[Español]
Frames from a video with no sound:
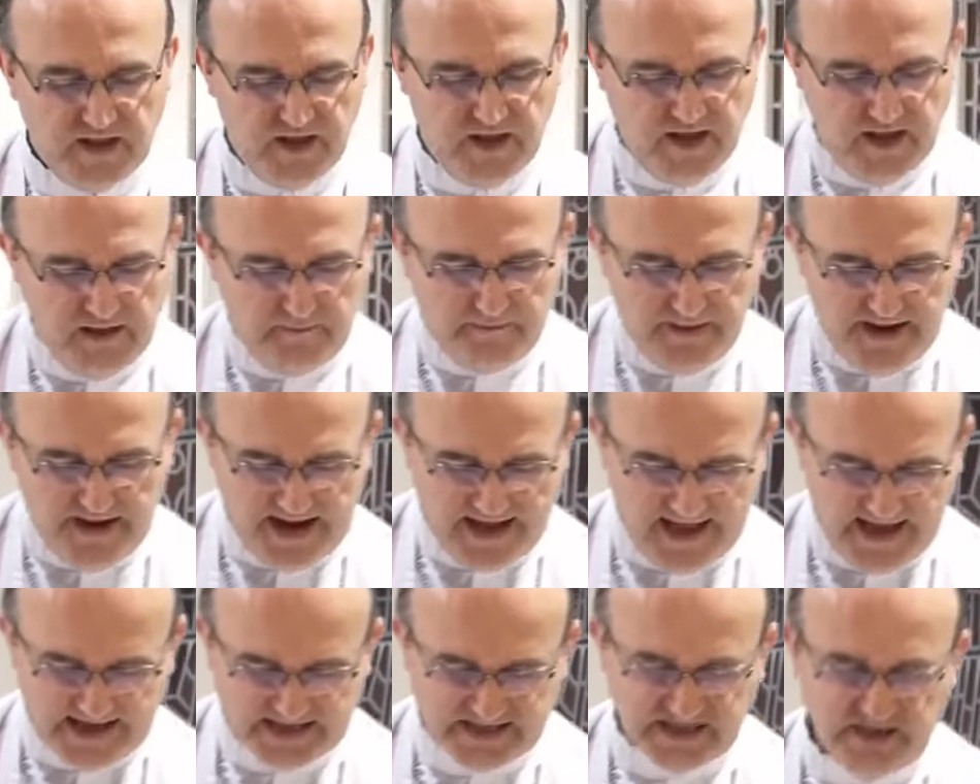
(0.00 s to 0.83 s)
para que
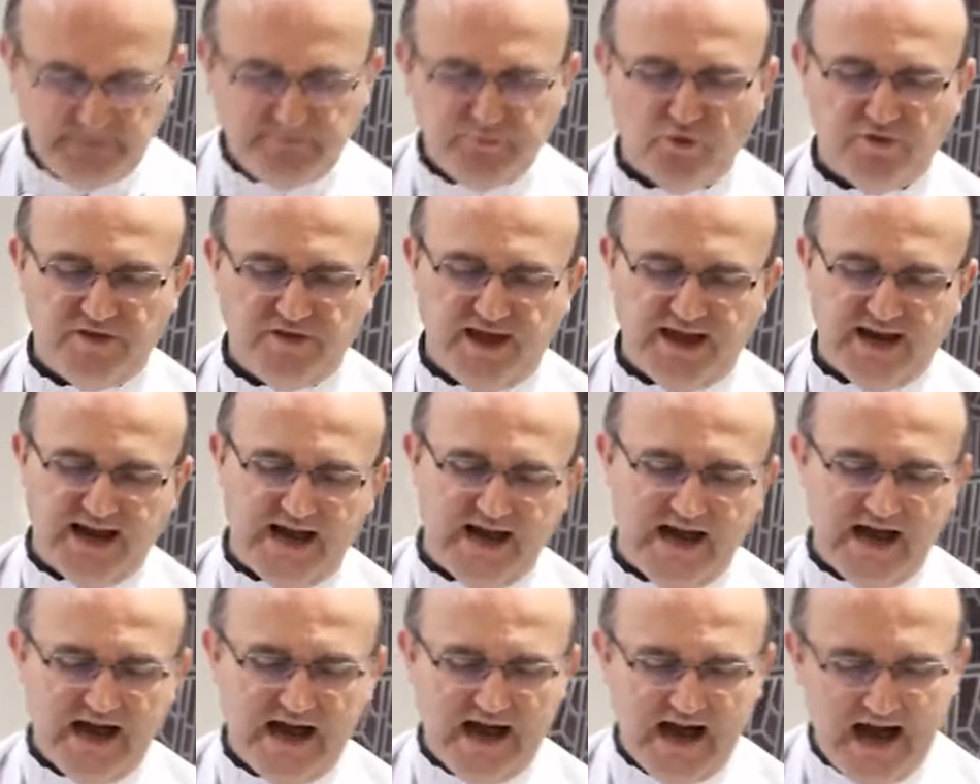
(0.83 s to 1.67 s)
así
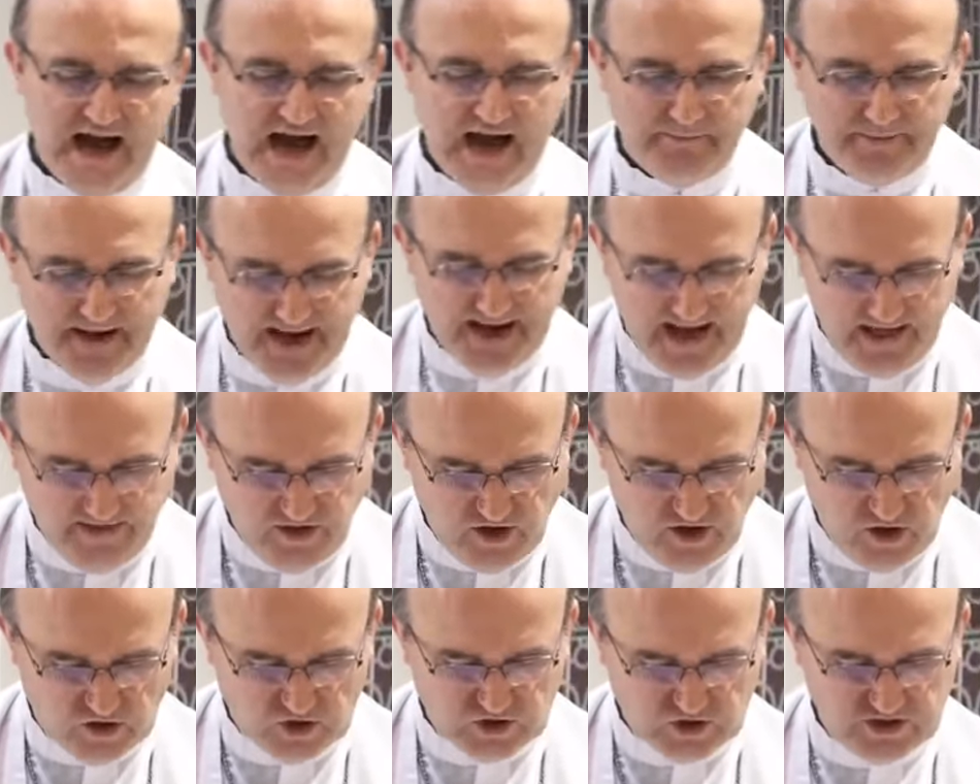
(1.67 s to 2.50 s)
pudiera amar a
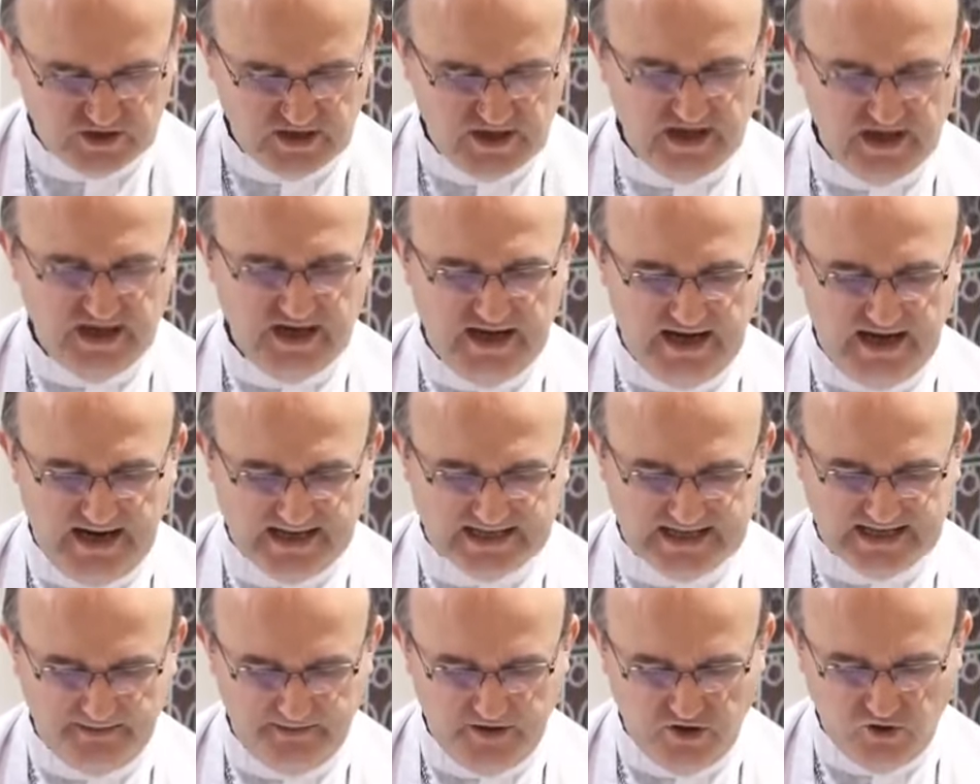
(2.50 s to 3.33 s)
Dios la
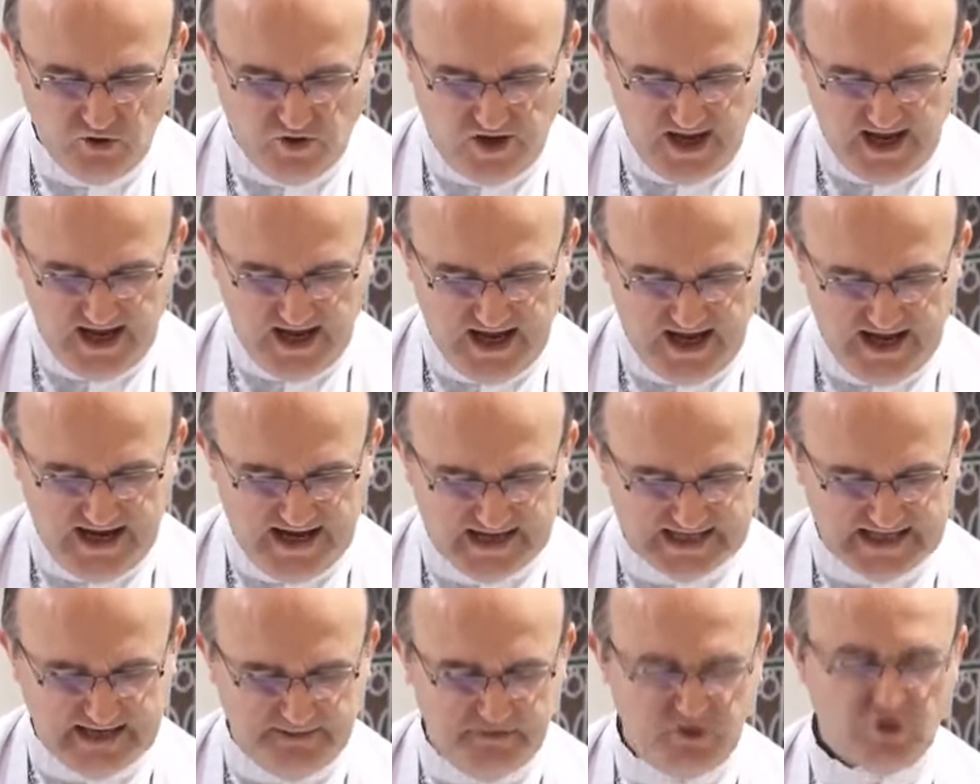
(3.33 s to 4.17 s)
sabiduría, la sabiduría